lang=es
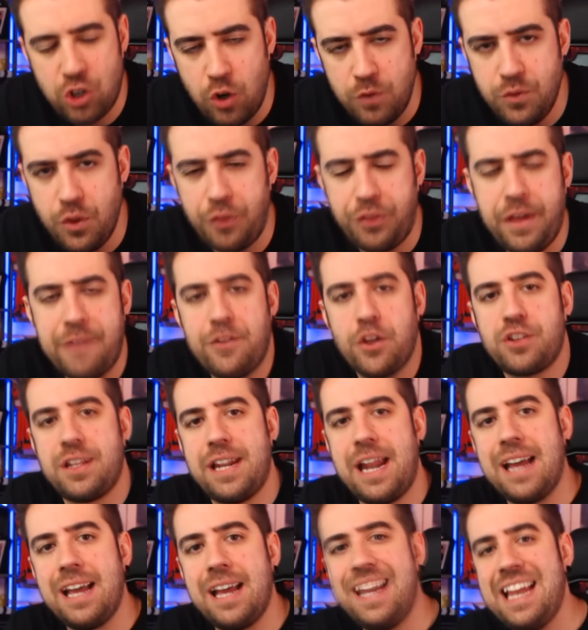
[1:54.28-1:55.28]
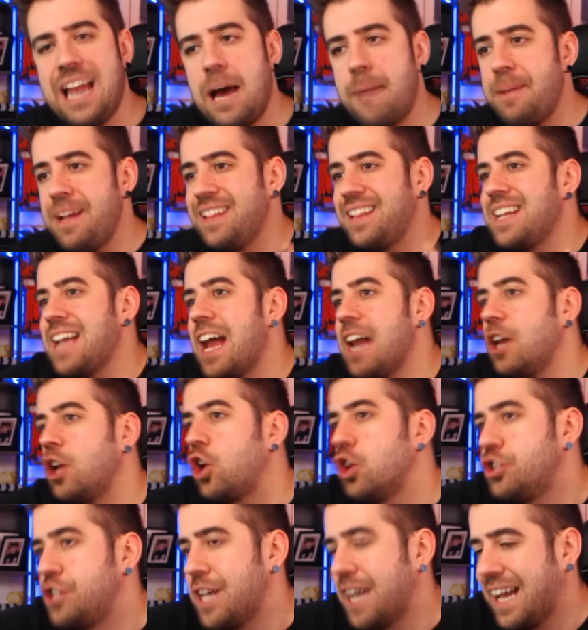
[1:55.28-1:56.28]
conduciendo tranquilamente y el
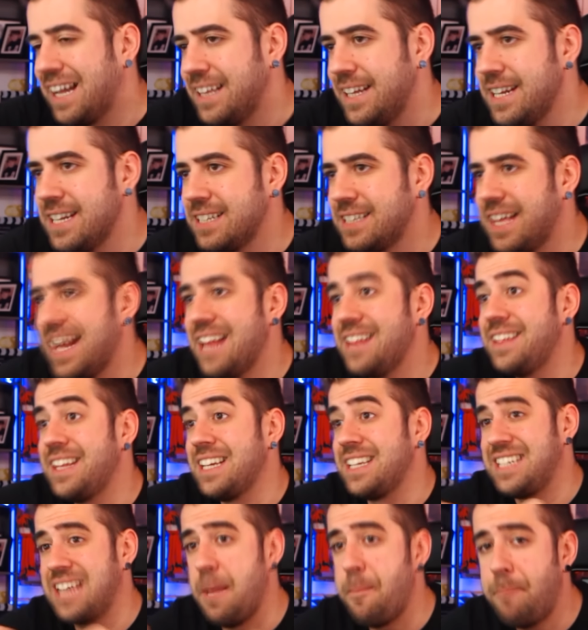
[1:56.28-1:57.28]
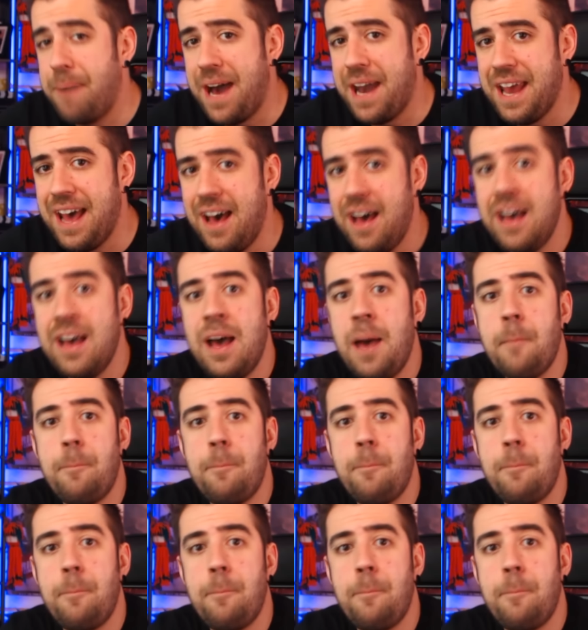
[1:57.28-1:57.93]
coche que tienes delante se para